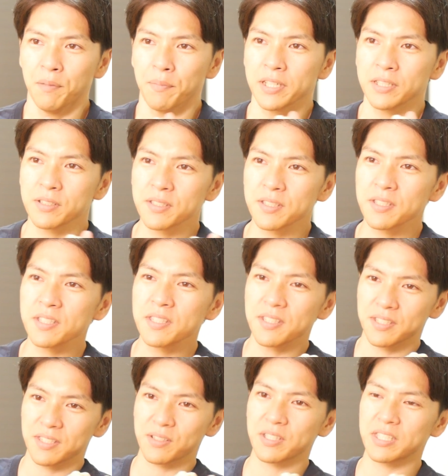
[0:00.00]
まあ、ひとつ
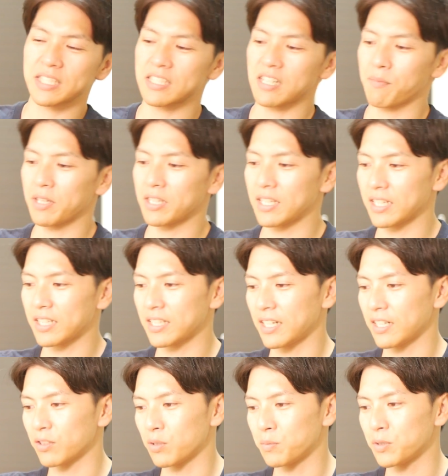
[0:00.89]
ずつ少し喋っていき
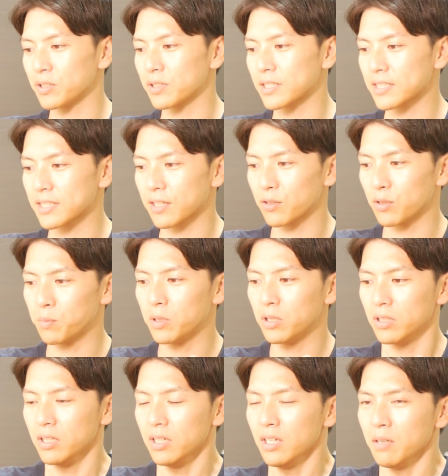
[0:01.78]
たいと思うんですけど
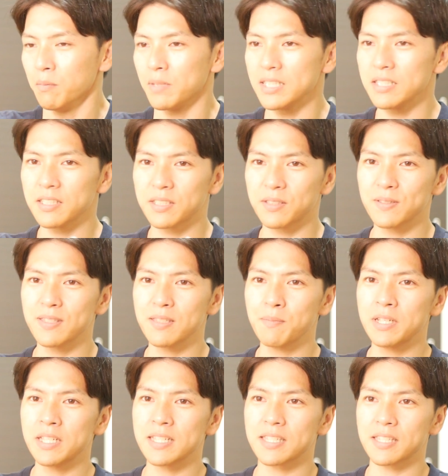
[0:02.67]
も、まずひと
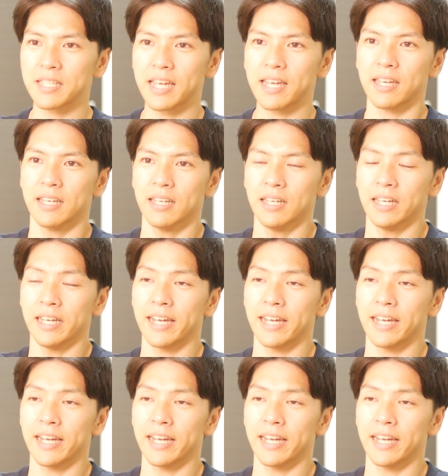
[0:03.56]
つめですね。